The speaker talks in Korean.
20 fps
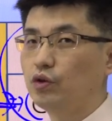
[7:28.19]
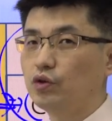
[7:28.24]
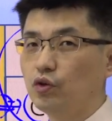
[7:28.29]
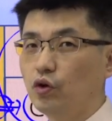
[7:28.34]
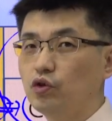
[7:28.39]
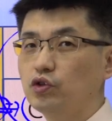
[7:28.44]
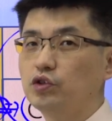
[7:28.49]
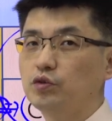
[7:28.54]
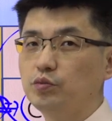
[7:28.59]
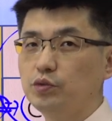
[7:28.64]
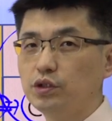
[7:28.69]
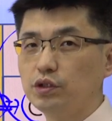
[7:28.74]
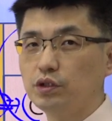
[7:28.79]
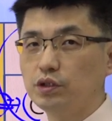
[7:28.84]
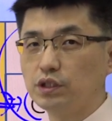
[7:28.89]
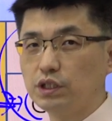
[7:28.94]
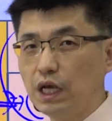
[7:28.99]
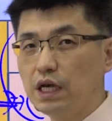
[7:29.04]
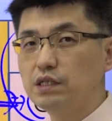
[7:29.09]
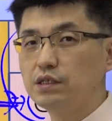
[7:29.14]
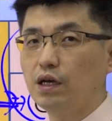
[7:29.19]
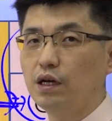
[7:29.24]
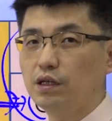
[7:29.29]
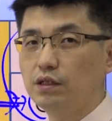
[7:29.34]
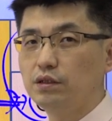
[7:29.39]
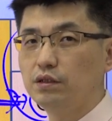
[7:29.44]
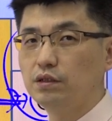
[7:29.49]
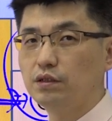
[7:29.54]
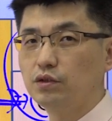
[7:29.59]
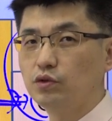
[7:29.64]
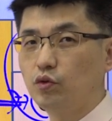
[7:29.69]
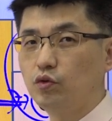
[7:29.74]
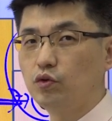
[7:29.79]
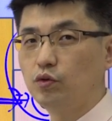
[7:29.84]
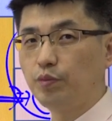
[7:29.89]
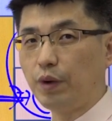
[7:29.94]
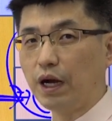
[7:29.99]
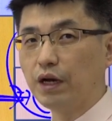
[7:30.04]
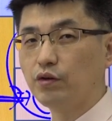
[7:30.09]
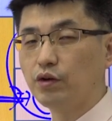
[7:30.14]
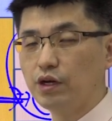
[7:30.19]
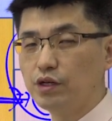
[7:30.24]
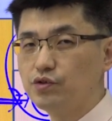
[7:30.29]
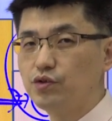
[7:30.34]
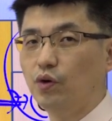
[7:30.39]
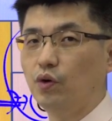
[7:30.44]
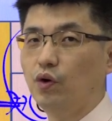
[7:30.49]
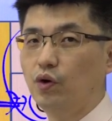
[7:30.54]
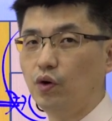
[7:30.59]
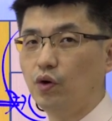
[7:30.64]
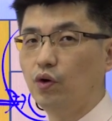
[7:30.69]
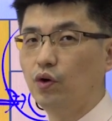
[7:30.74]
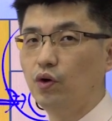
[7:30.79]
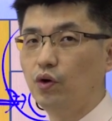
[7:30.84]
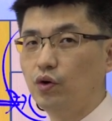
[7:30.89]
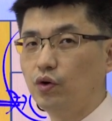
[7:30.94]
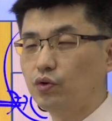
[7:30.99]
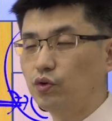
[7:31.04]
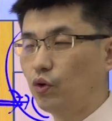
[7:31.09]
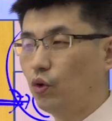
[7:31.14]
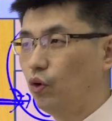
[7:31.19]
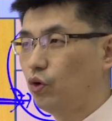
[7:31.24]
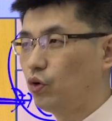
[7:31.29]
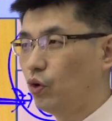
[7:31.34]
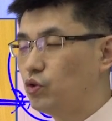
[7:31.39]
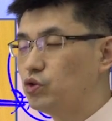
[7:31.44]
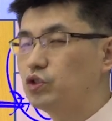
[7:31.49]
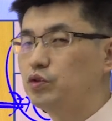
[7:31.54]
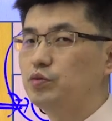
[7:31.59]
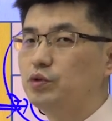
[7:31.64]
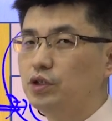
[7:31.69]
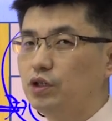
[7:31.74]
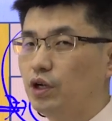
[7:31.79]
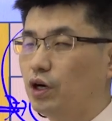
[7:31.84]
열심히 생산성을 발휘해서 더 열심히